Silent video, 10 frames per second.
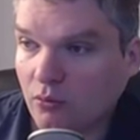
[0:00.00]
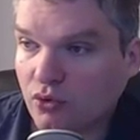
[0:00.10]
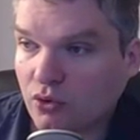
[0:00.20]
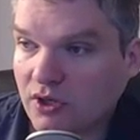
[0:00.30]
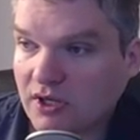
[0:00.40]

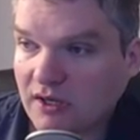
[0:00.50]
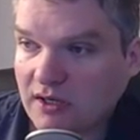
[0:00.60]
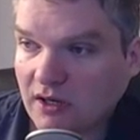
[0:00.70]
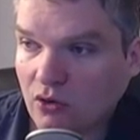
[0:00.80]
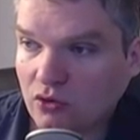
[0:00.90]
Pour le CAC
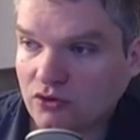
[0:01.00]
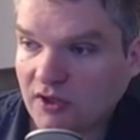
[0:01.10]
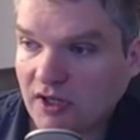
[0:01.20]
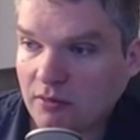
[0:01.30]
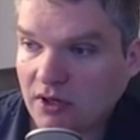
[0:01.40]
40,
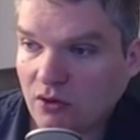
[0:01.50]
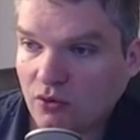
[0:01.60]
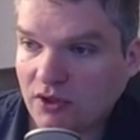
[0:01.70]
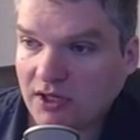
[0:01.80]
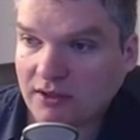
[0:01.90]
eh ben,
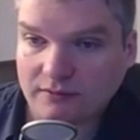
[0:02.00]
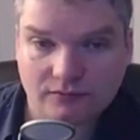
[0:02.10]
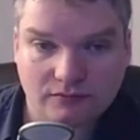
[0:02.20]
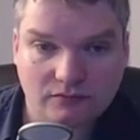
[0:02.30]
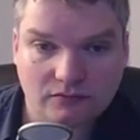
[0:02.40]
on a
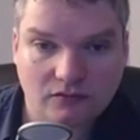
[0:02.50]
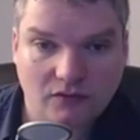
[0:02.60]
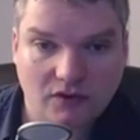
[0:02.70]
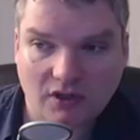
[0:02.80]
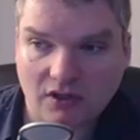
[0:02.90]

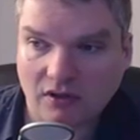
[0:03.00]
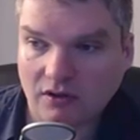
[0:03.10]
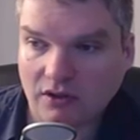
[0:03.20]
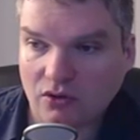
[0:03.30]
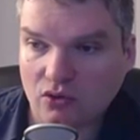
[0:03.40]

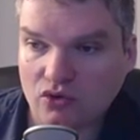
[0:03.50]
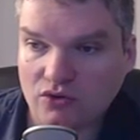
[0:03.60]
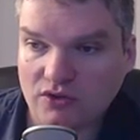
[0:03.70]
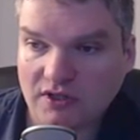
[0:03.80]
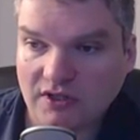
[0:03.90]
quelque
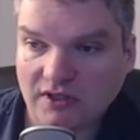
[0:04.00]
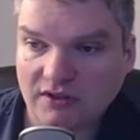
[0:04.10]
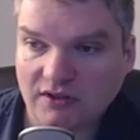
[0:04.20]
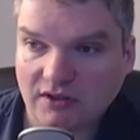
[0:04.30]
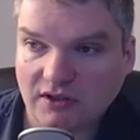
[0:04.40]
chose qui est
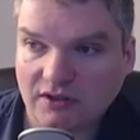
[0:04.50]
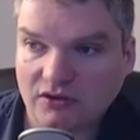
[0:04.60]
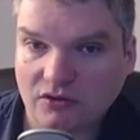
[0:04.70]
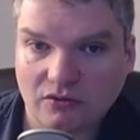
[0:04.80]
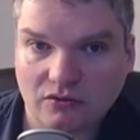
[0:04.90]
très
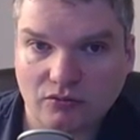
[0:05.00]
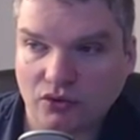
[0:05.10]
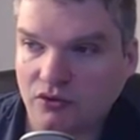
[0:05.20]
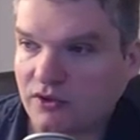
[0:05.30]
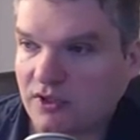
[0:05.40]
intéressant
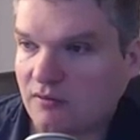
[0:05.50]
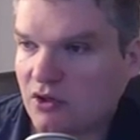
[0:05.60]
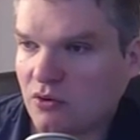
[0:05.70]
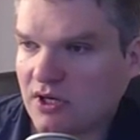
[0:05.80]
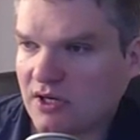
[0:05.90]
pour notre
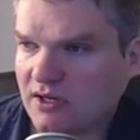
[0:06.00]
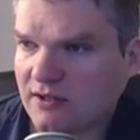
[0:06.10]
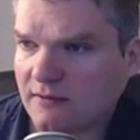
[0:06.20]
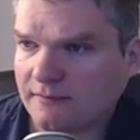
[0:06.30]
ami le CAC.